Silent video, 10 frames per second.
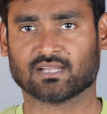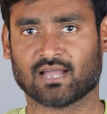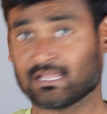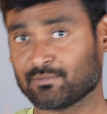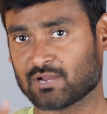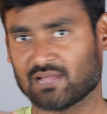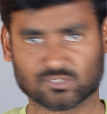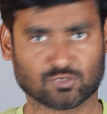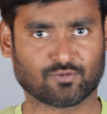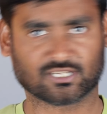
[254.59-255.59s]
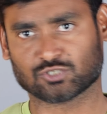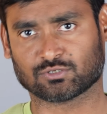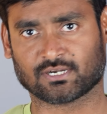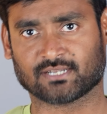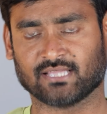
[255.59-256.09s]
అలాగే మీరు ఆఫీస్లో వర్క్
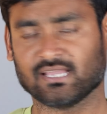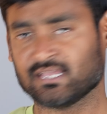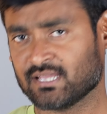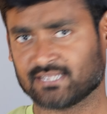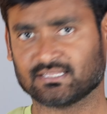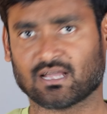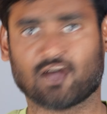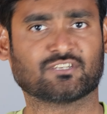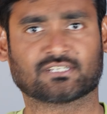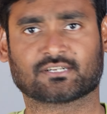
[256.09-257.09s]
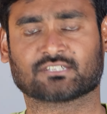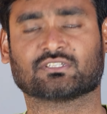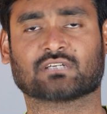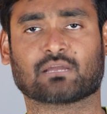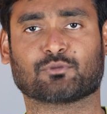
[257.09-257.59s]
చేస్తున్నట్టయితే కింద ఆఫీస్ అడ్రస్
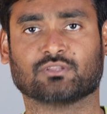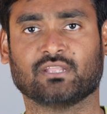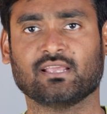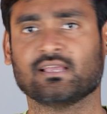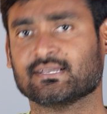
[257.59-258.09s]
కనబడుతుంది